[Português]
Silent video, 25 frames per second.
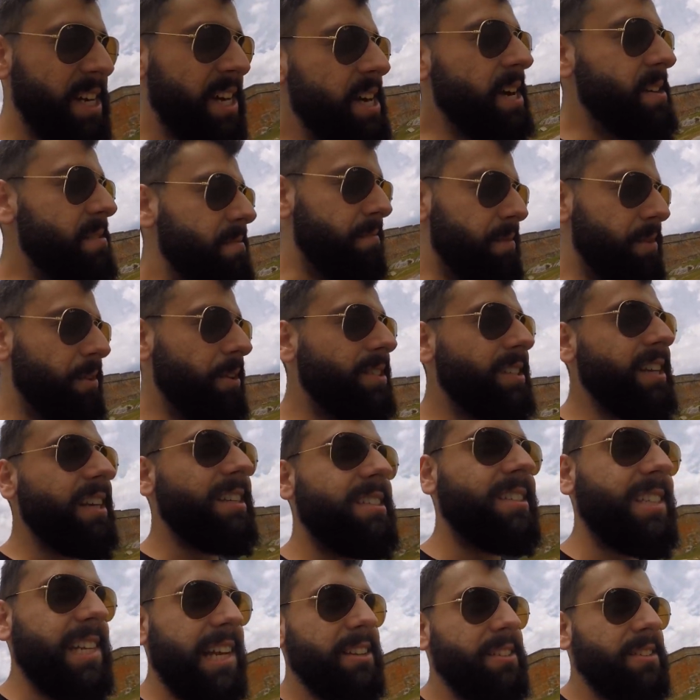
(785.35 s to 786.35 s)
Uhum.
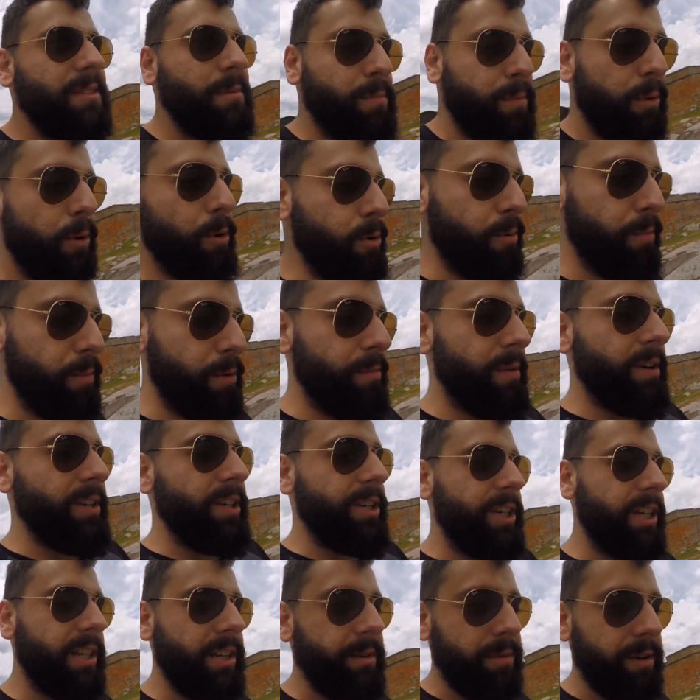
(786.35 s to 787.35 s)
1700 e pouco, me
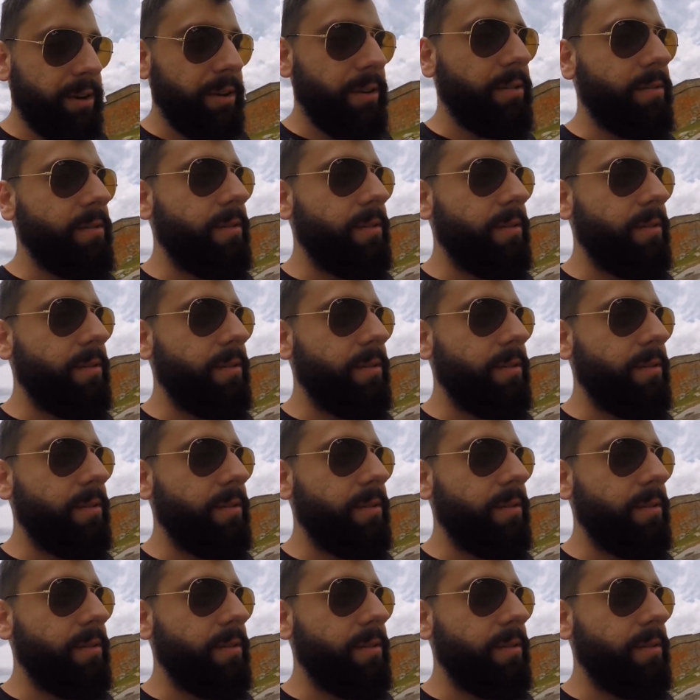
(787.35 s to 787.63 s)
imagina, meu.